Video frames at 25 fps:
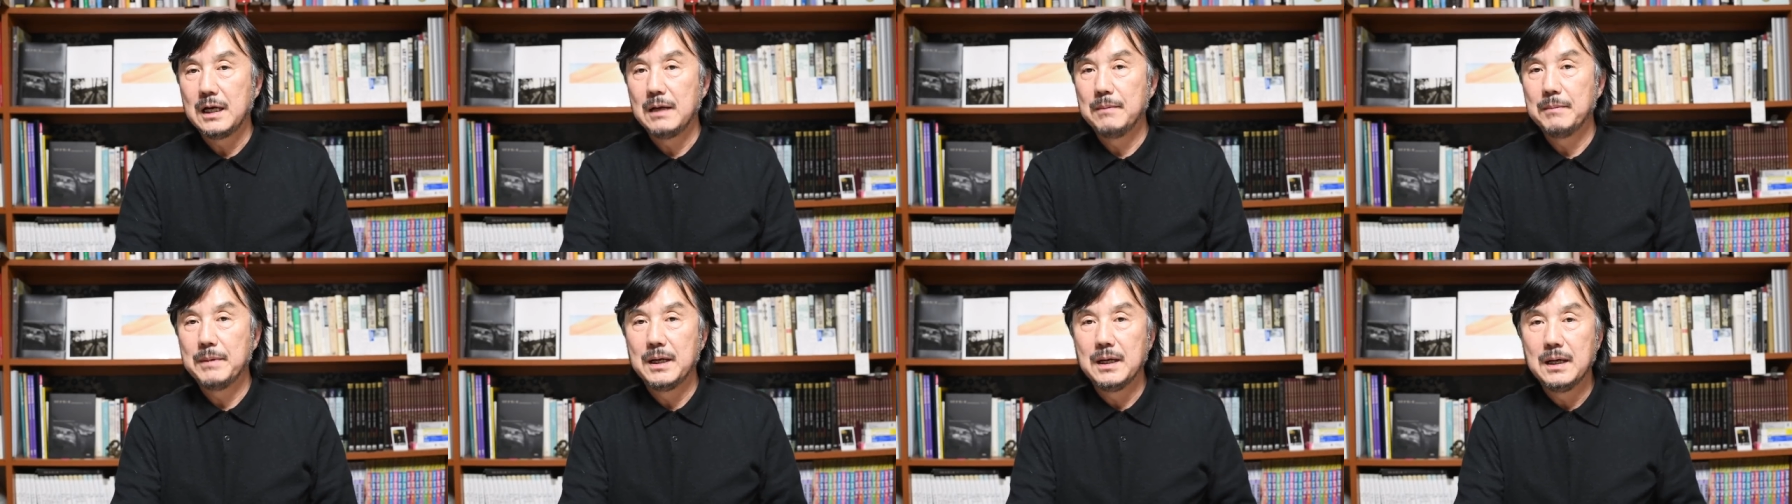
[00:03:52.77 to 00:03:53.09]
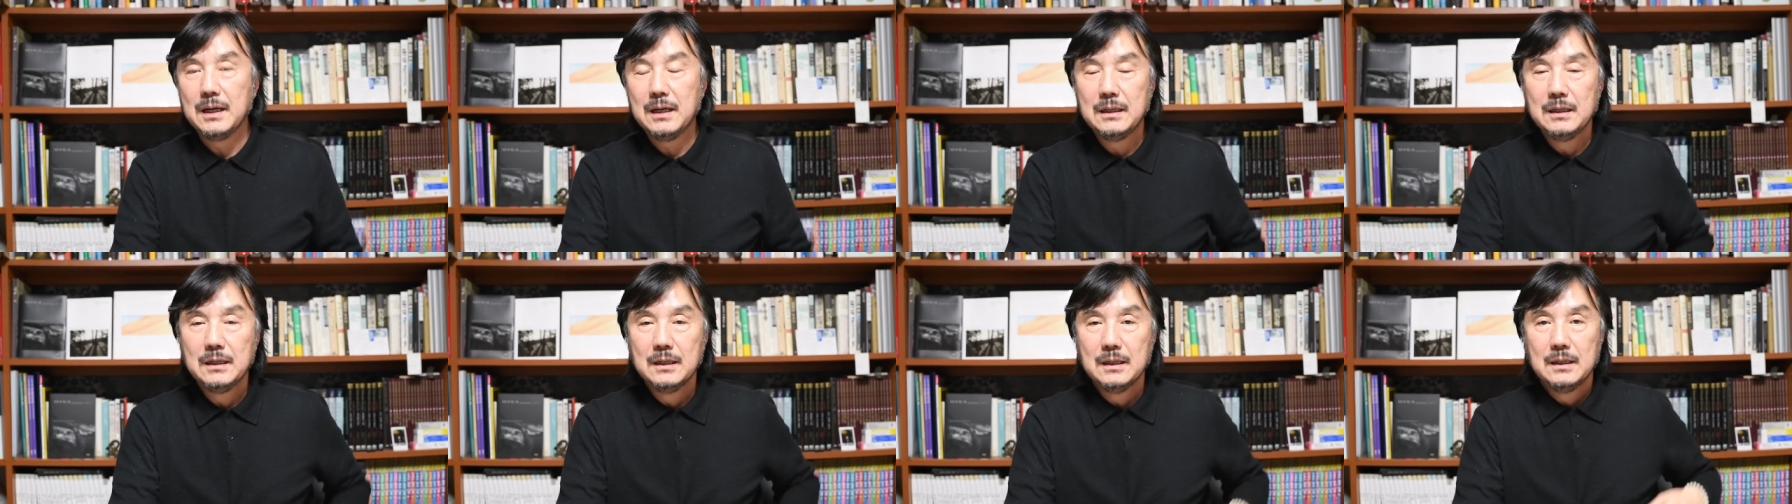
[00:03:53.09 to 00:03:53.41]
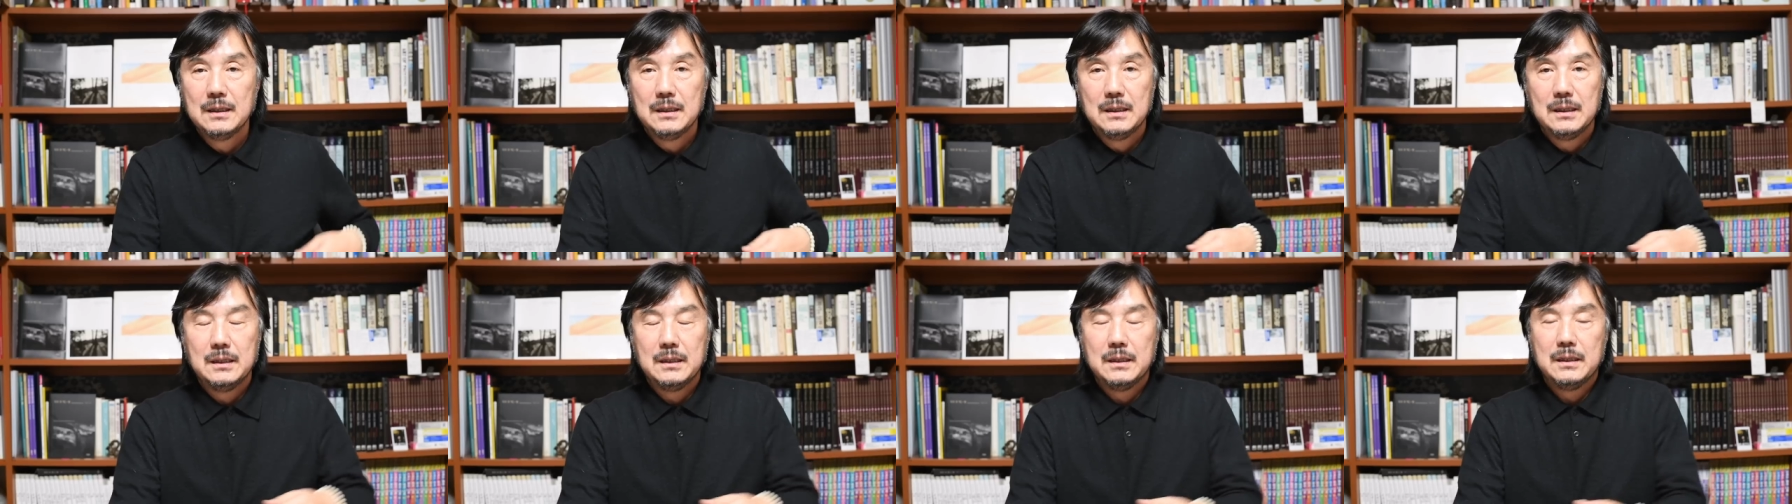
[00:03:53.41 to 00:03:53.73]
아마
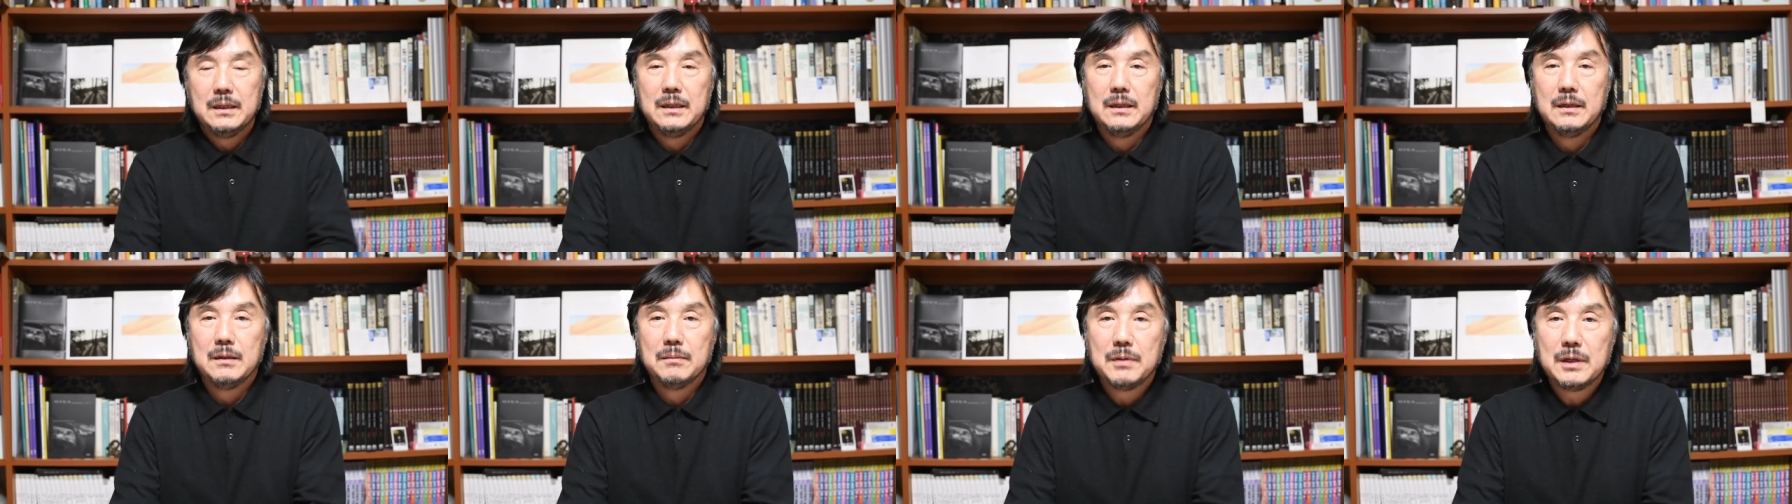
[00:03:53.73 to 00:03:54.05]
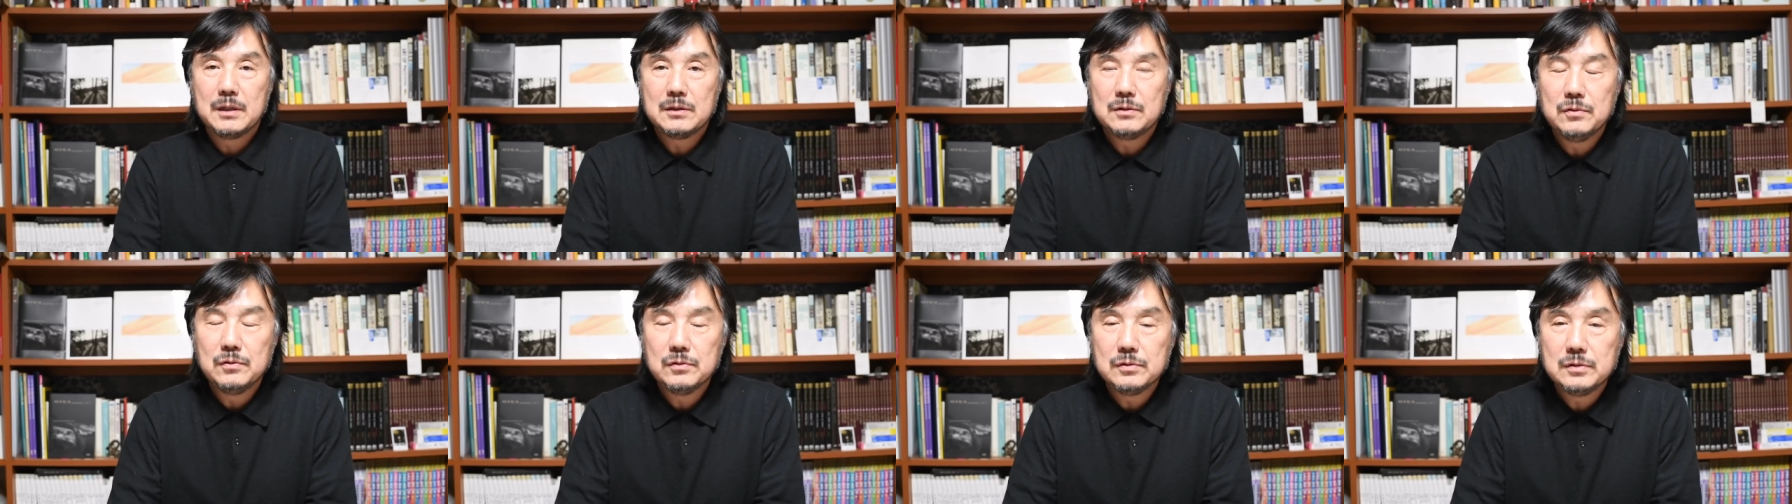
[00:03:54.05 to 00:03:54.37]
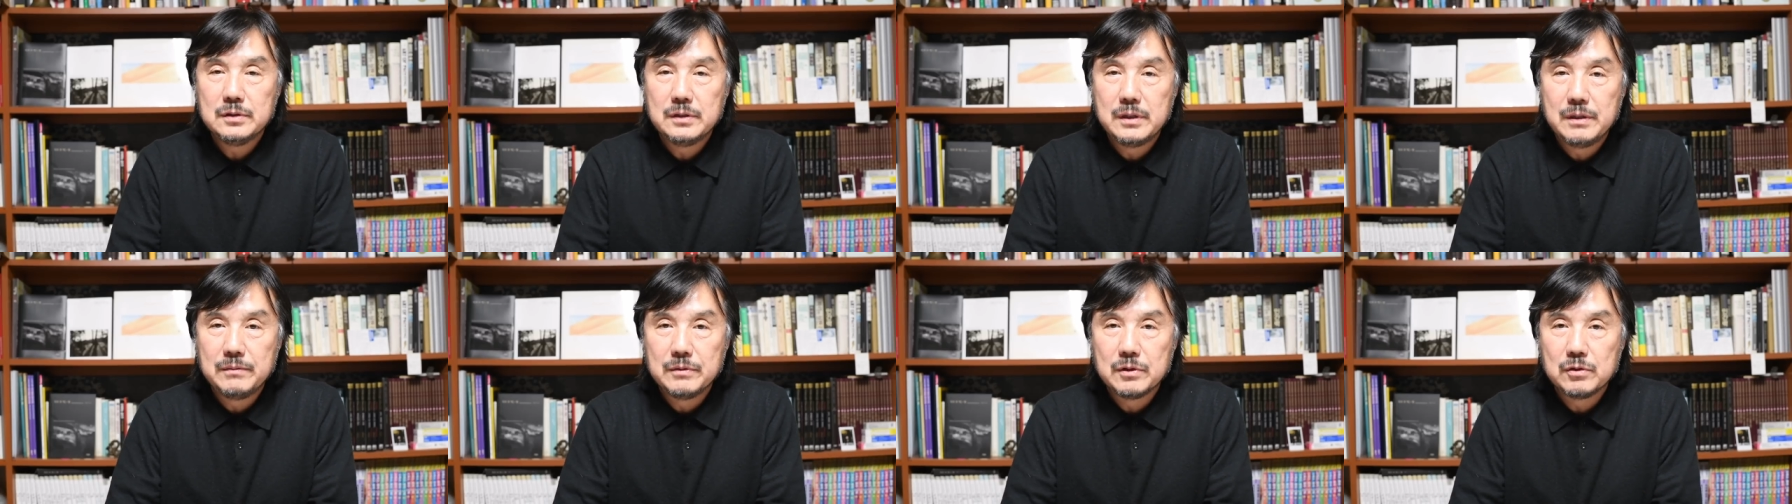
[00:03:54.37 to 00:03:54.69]
박종호
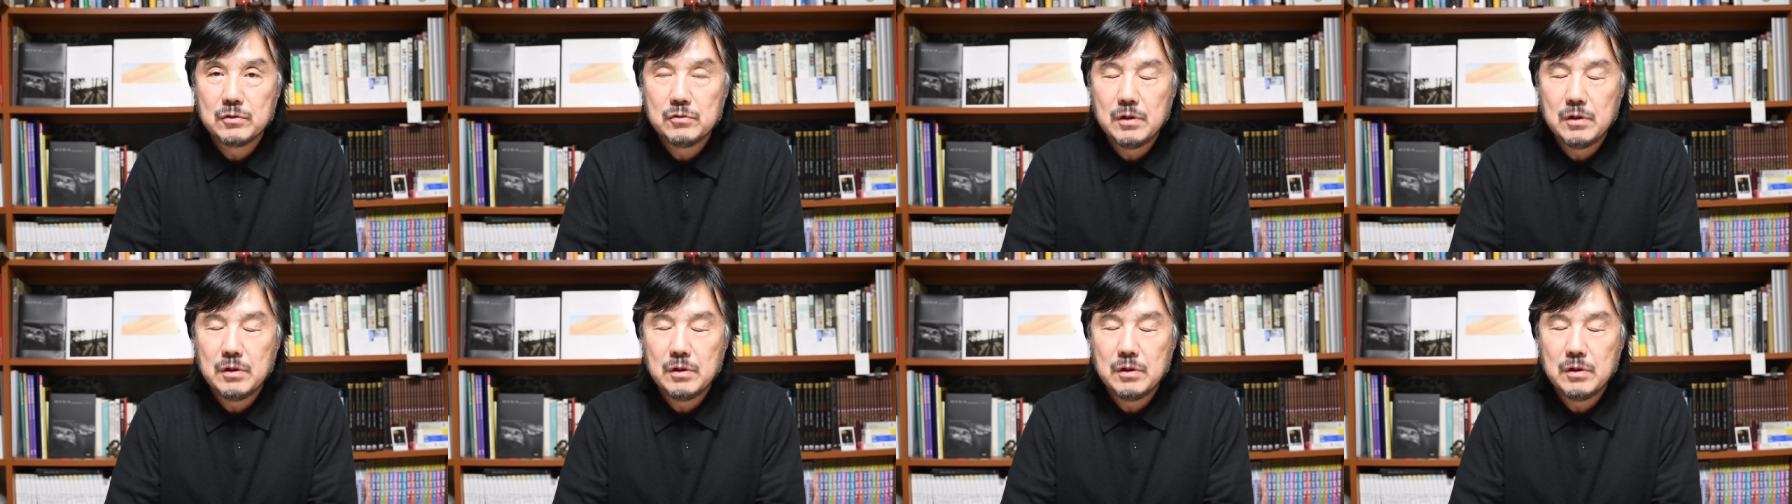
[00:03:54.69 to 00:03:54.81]
선생님도